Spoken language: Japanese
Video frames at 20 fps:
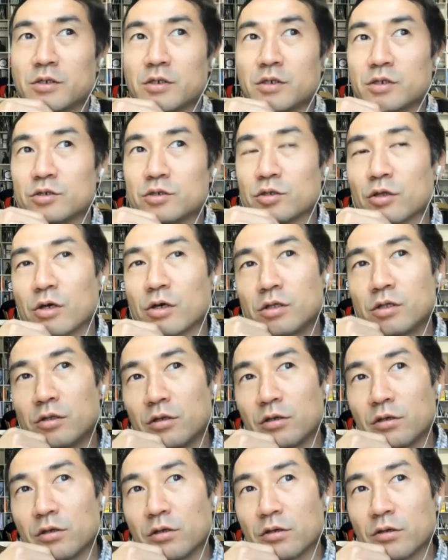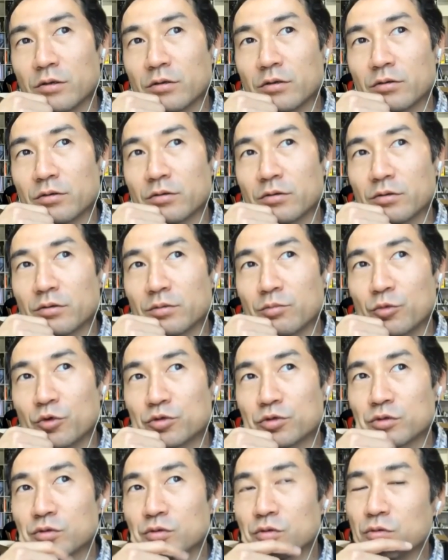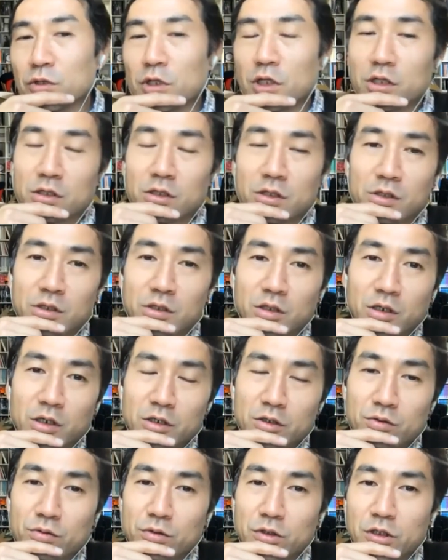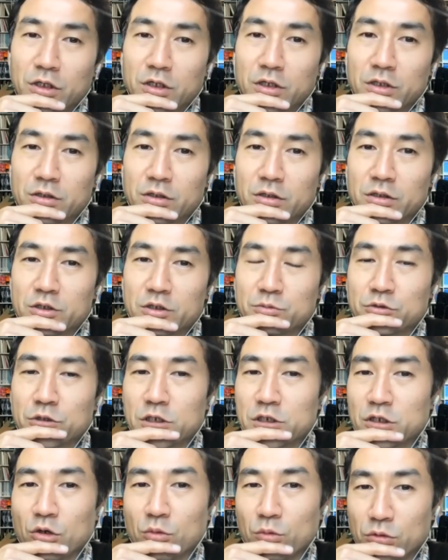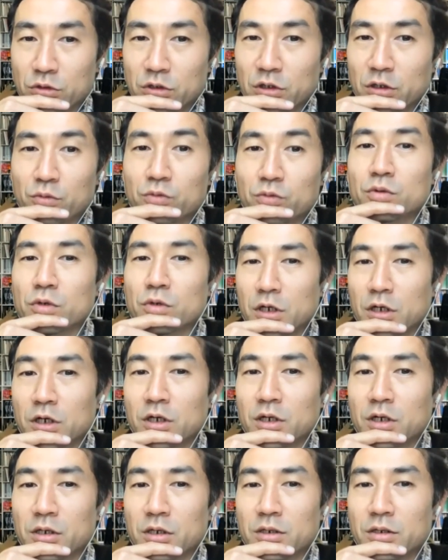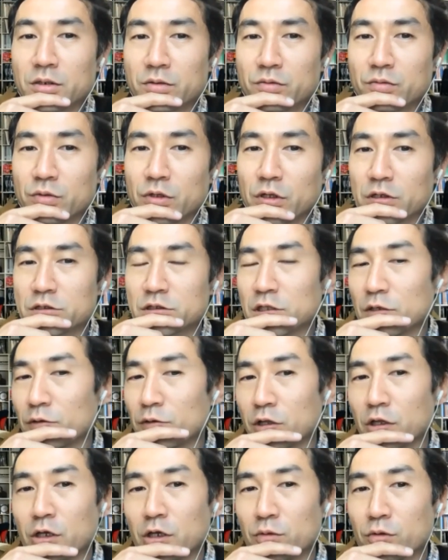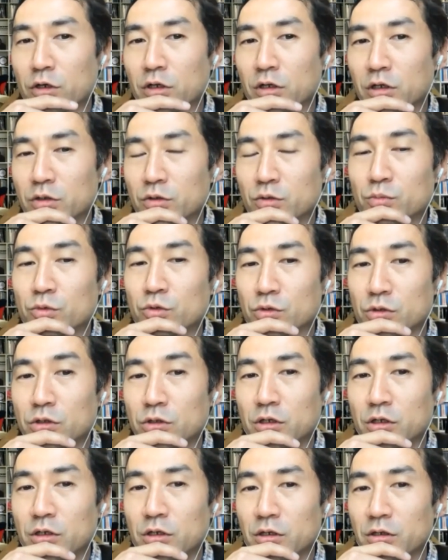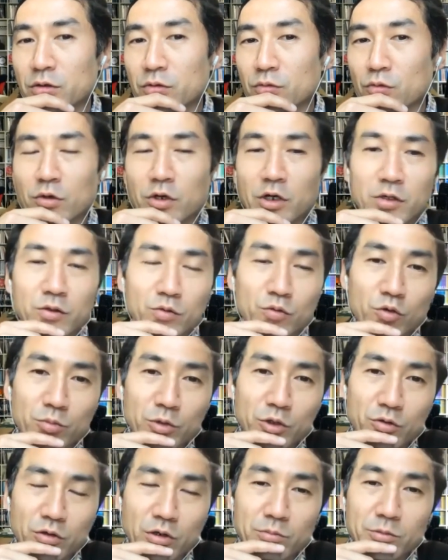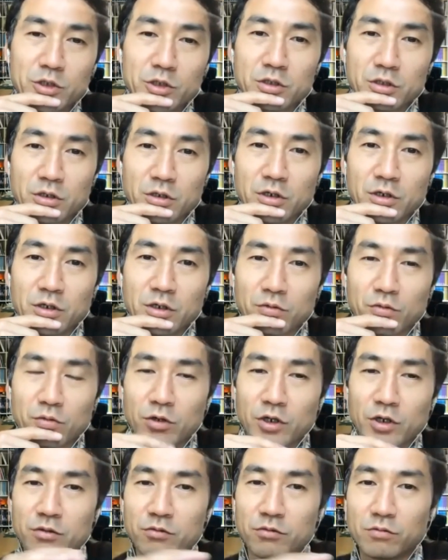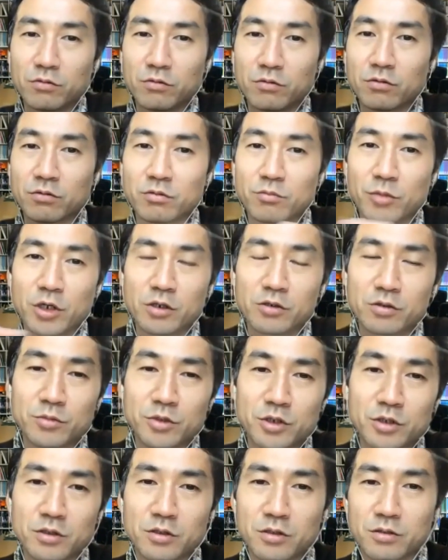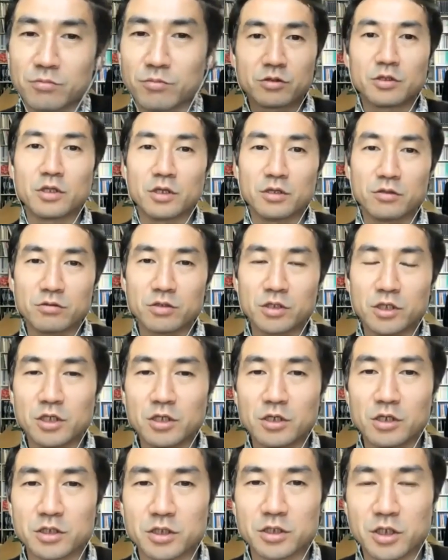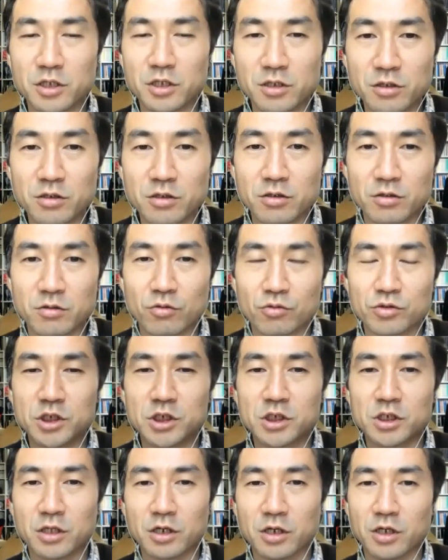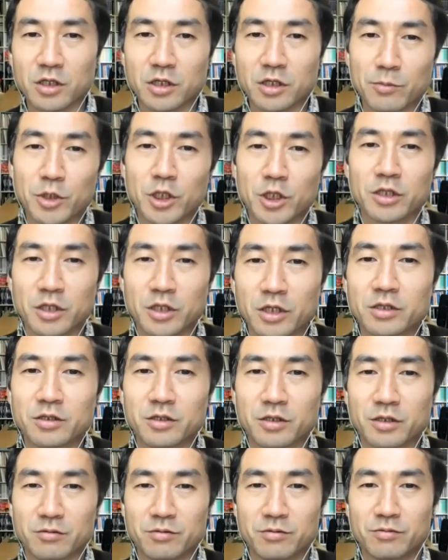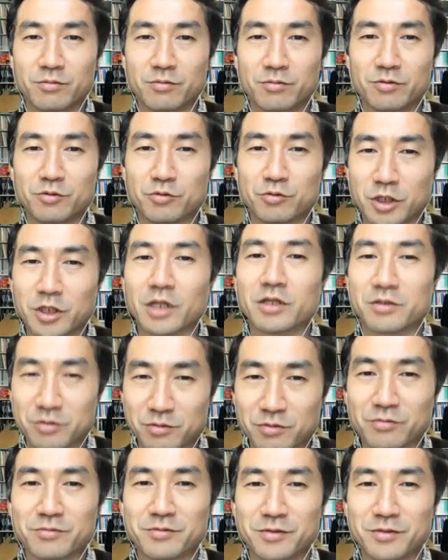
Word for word: じゃあなんでもうちょっとこうなったらいいのになって自分たちが思ったことがこうなんか伝わらないのかなと思って、国会の答弁とか見てたら、国会のこう番組映っている議員が全員、おじいちゃんだから貯めたんだって言ってたんですよ。